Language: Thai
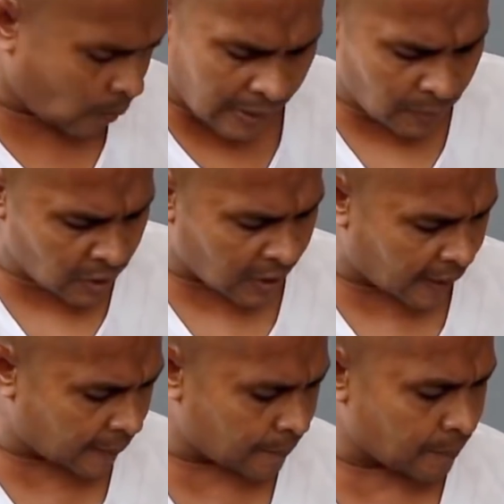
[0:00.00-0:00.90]
วันนี้วันที่
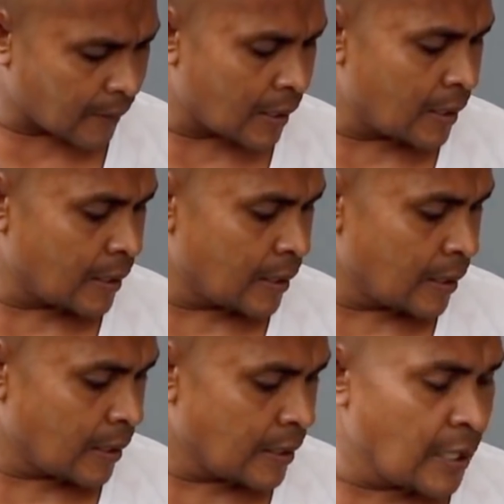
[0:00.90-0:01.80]
เท่าไห
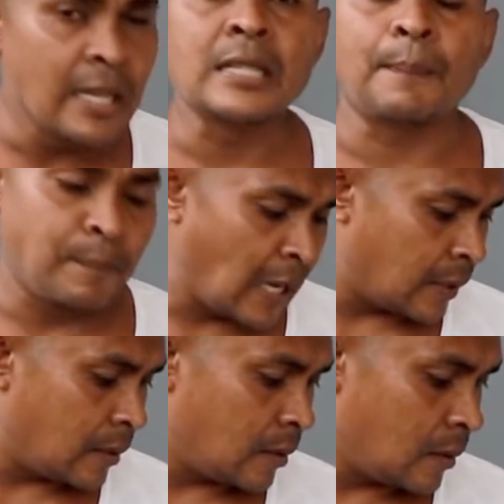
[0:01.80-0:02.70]

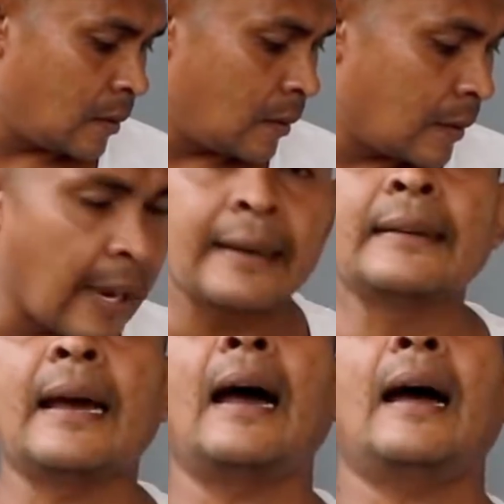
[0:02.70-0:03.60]
ร่็ดกั
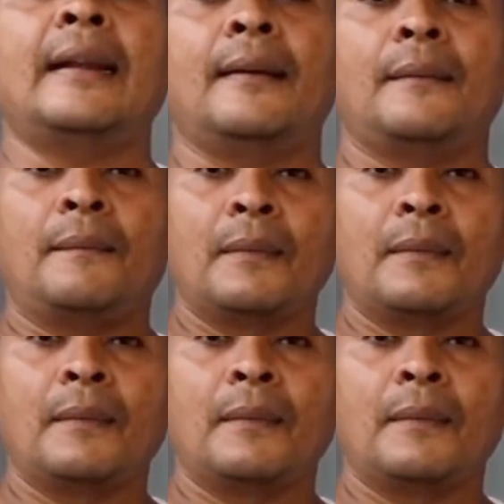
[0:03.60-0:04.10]
นยาเนี่ย